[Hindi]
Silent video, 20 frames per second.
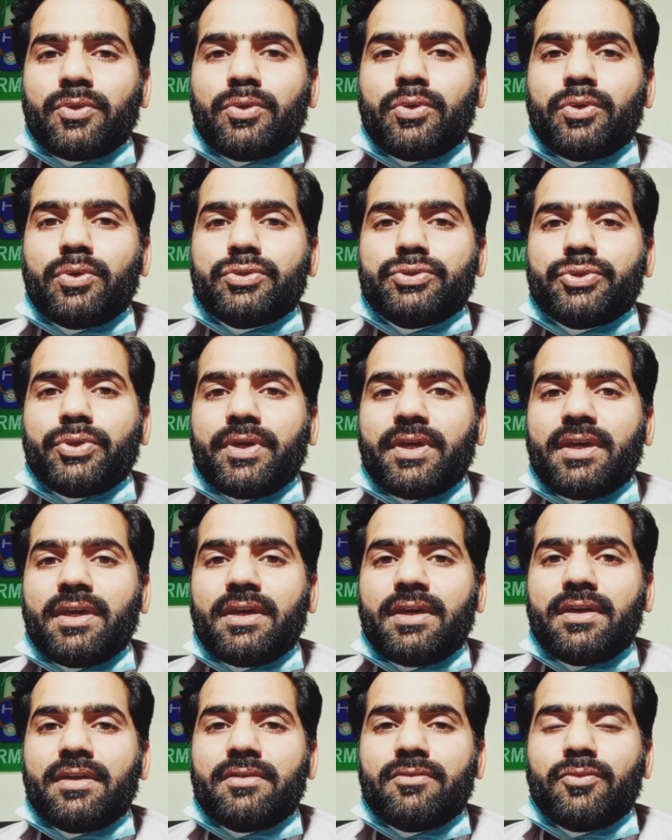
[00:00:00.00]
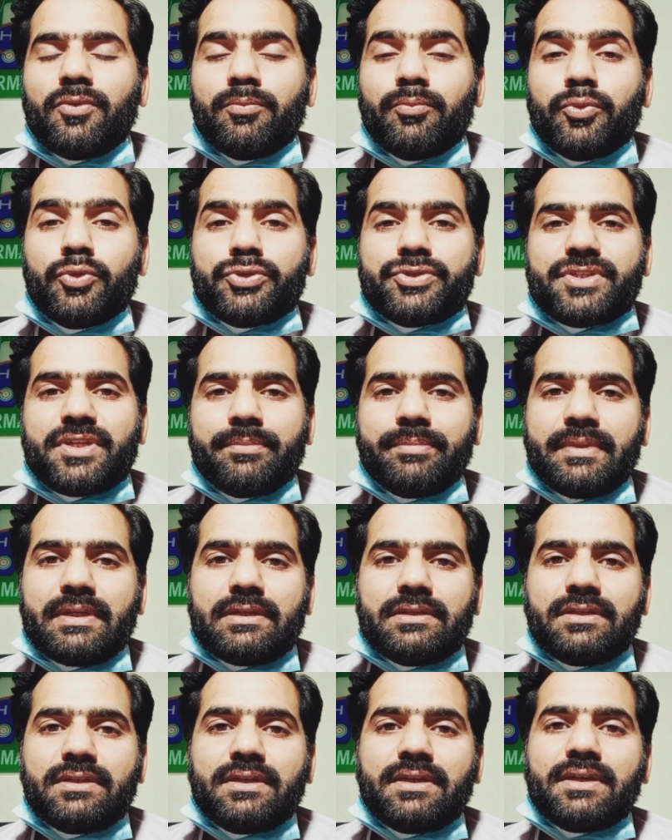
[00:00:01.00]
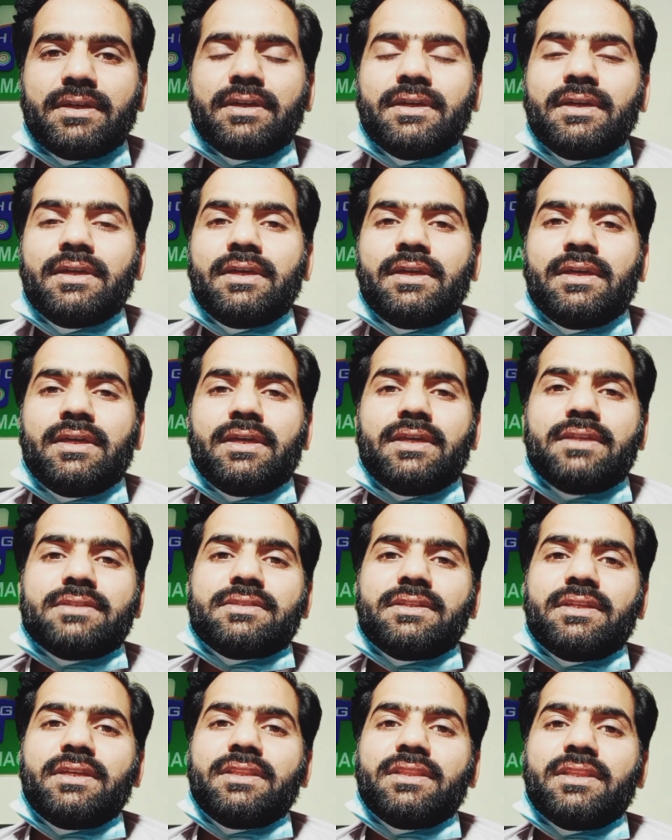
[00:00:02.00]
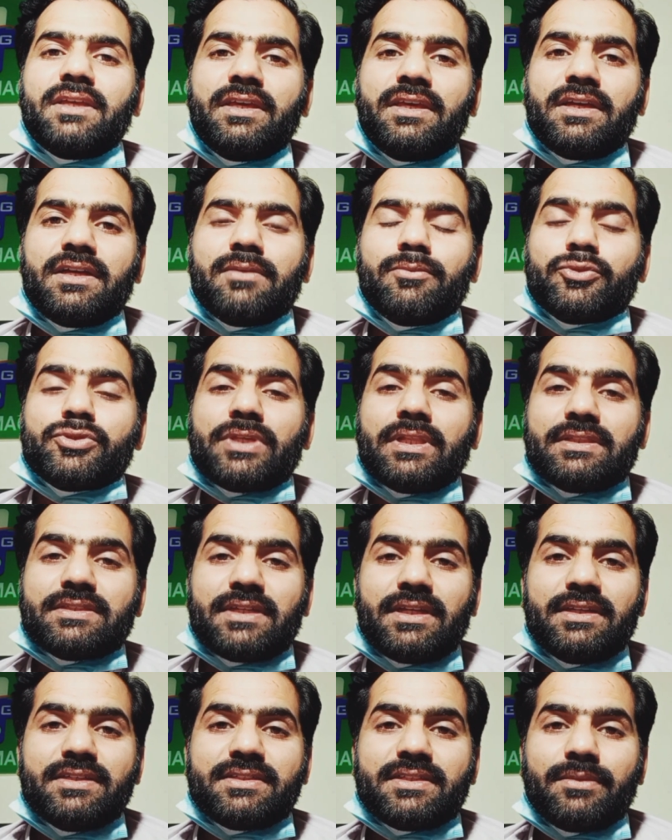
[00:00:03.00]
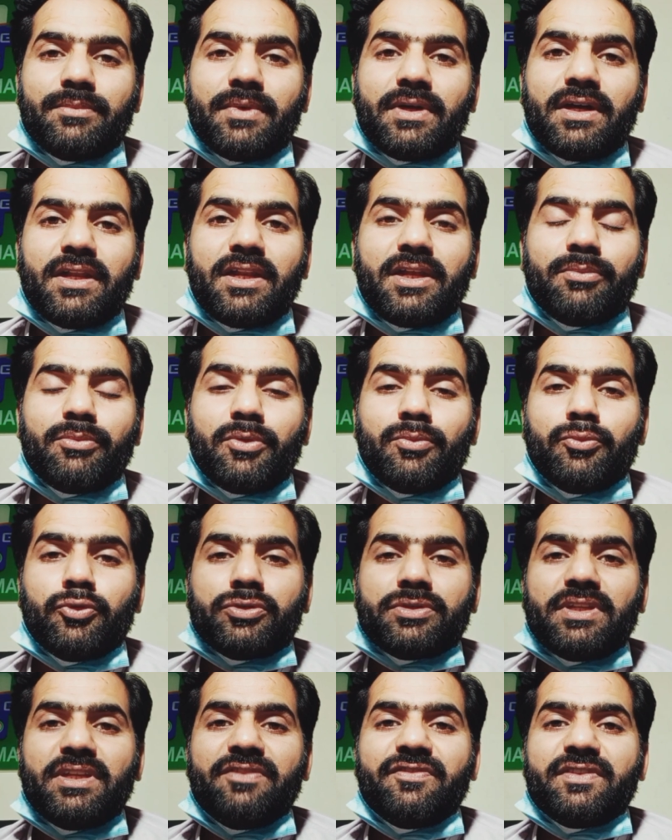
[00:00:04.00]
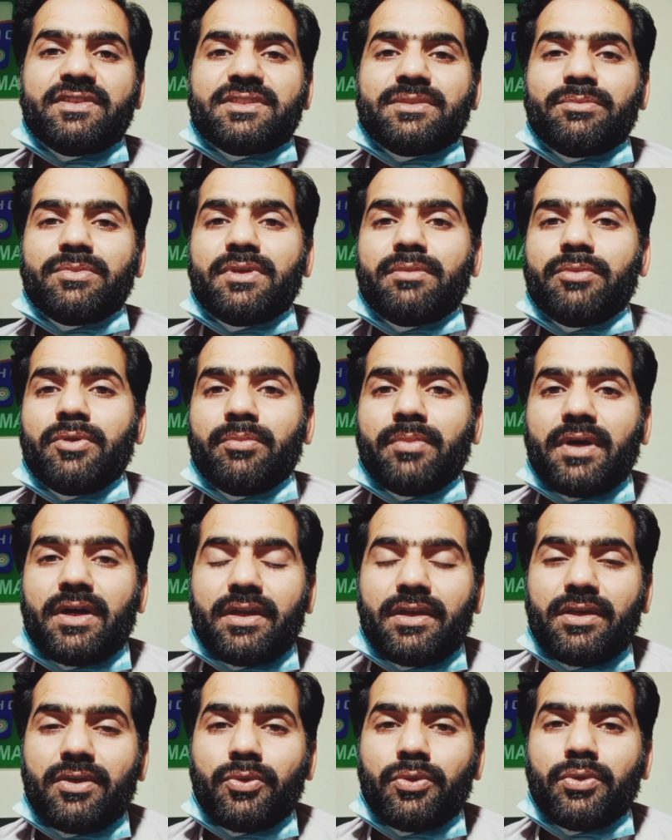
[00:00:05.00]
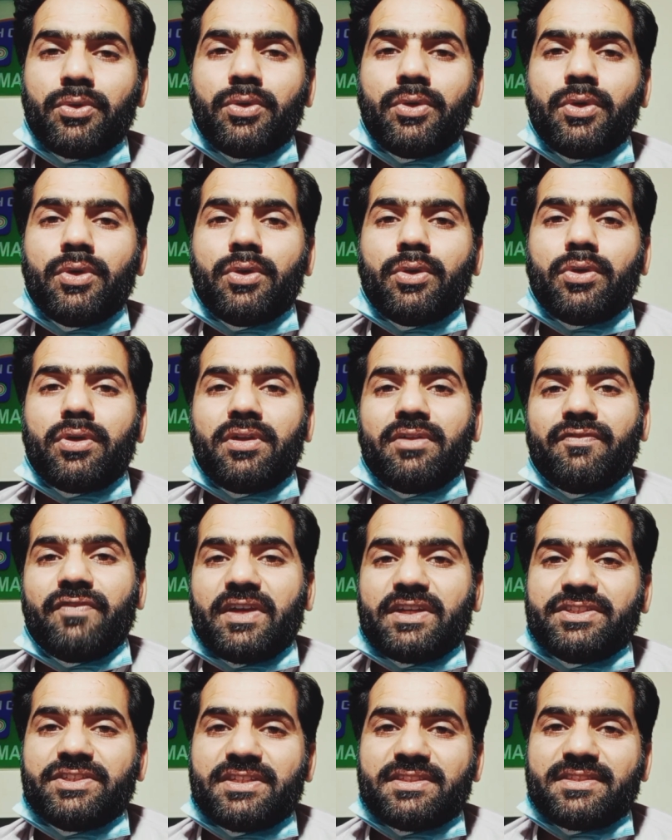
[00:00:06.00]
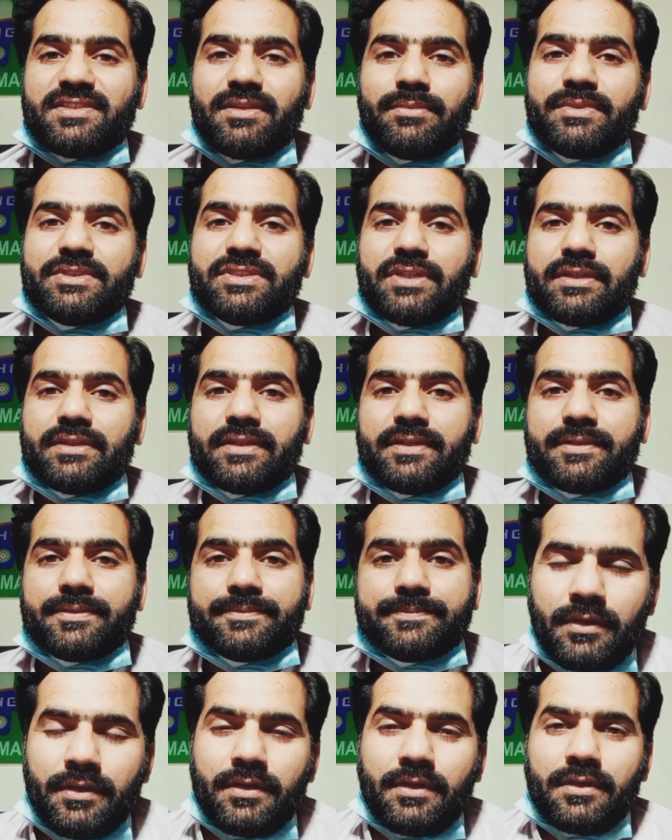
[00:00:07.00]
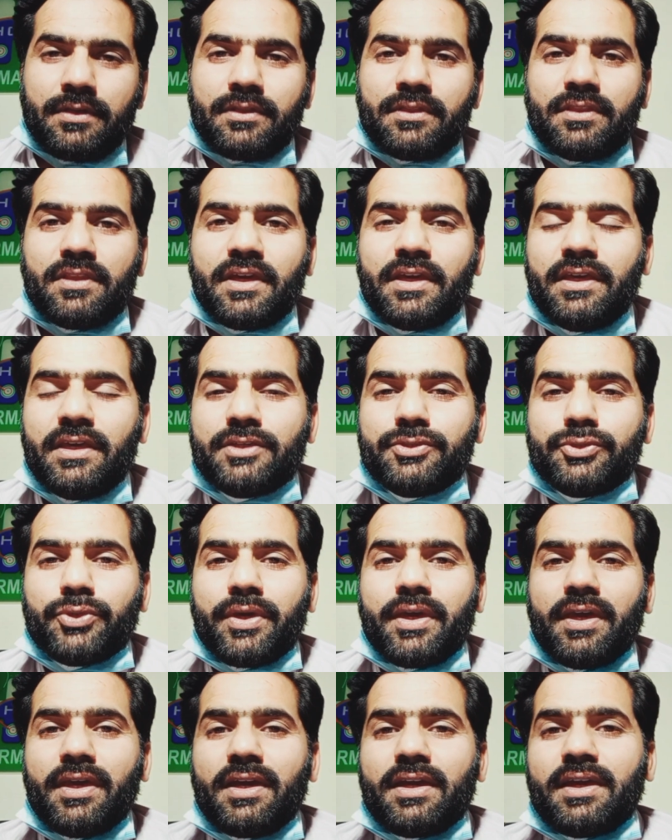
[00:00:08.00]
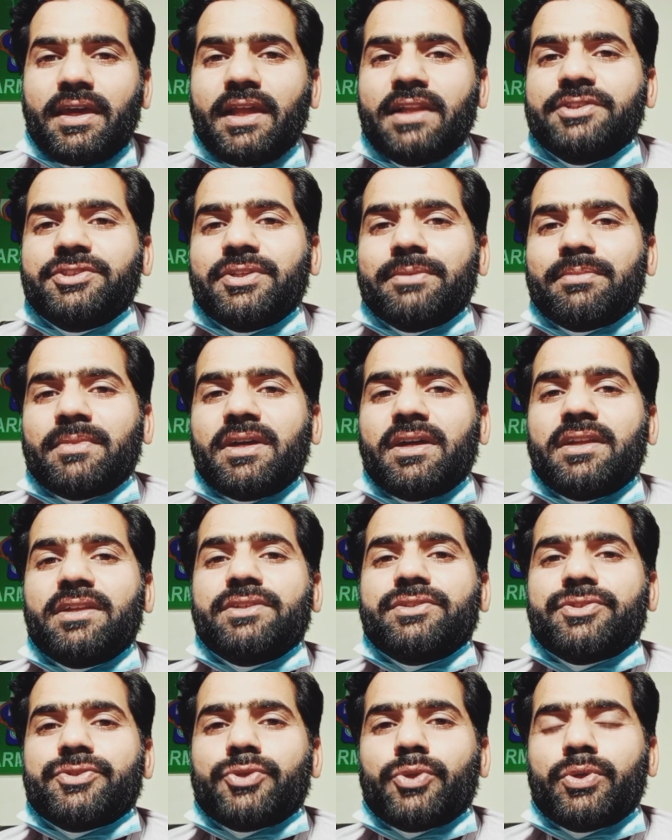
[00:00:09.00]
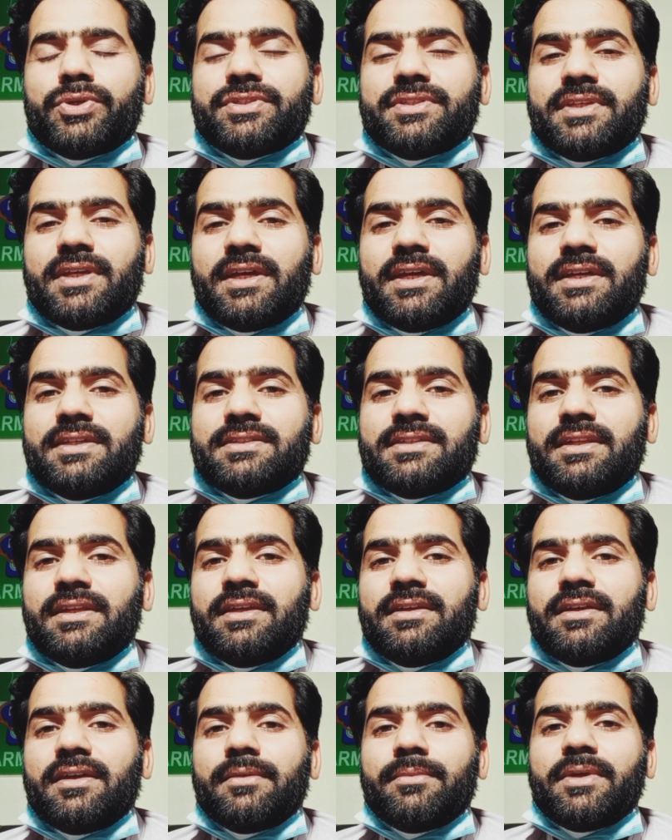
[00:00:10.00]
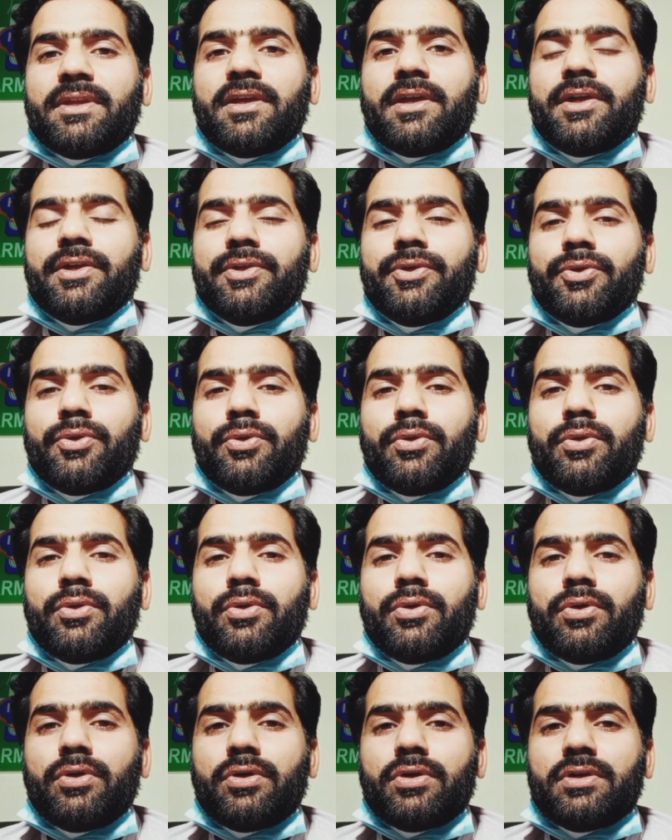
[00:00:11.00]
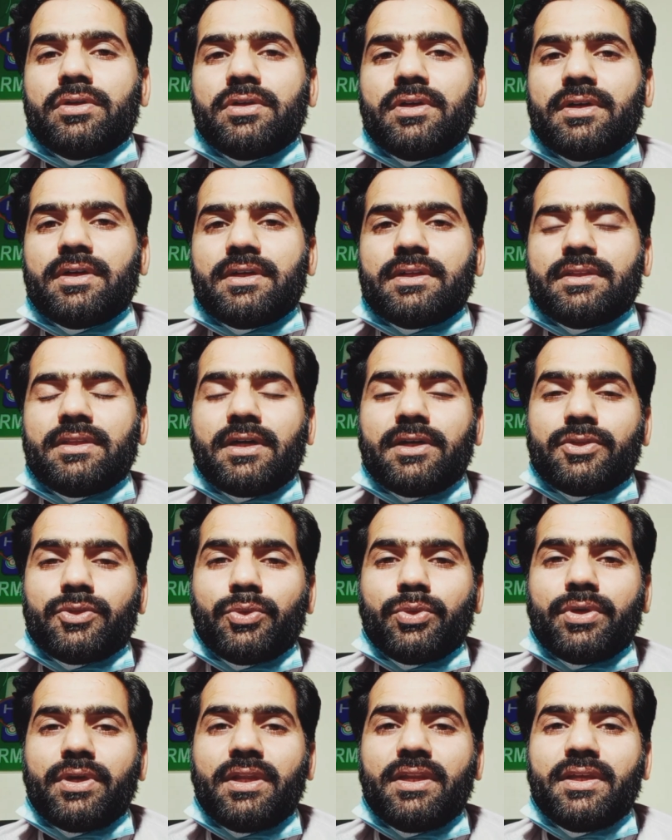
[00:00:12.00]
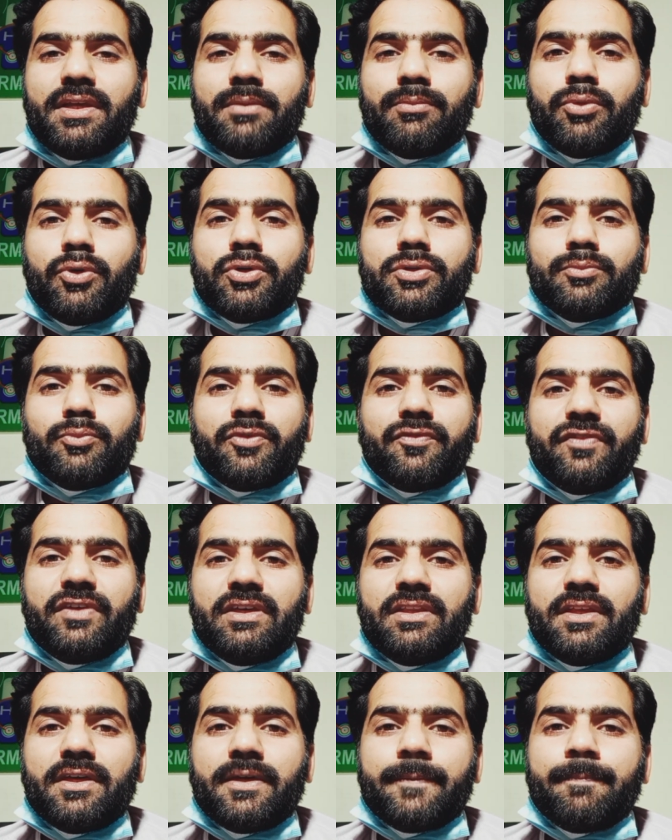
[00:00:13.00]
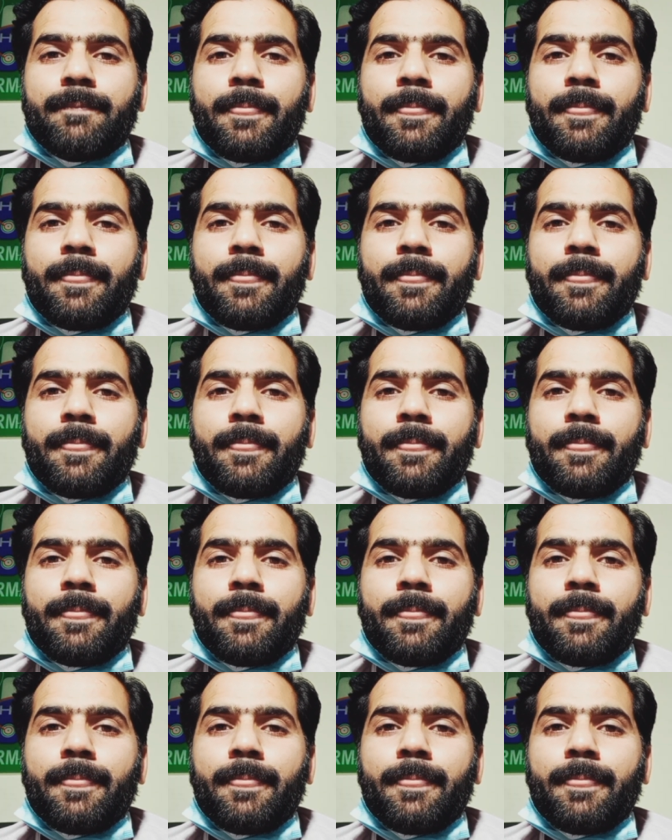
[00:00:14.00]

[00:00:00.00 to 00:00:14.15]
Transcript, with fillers: को जो है वो बूस्टअप करती है इसलिए दही का मुसलसल इस्तेमाल हमें मुख्तलिफ़ किस्म की बीमारियों और इन्फेक्शन से बचाता है दही जो है कैल्शियम का रिच सोर्स है इसलिए ये हमारी हड्डियों और दांतों के लिए बहुत मुफीद है